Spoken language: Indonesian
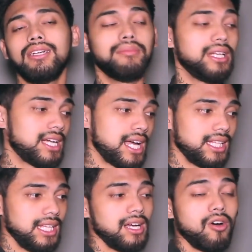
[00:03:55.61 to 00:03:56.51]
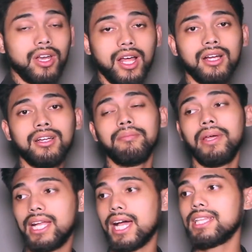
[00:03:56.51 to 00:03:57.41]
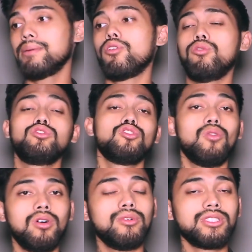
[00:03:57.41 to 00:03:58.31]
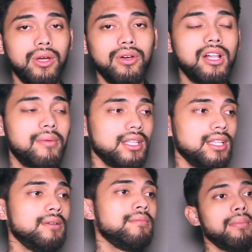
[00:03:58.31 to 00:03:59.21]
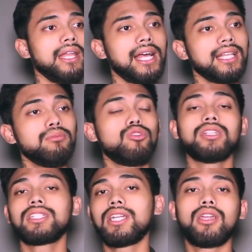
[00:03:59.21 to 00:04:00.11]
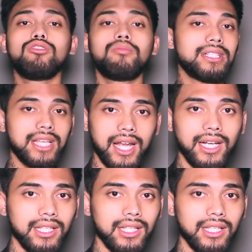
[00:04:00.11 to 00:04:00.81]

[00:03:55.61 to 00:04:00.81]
mendekati orang PDKT mau cowok mau cewek dalam arti ya PDKT bukan sekedar untuk pacaran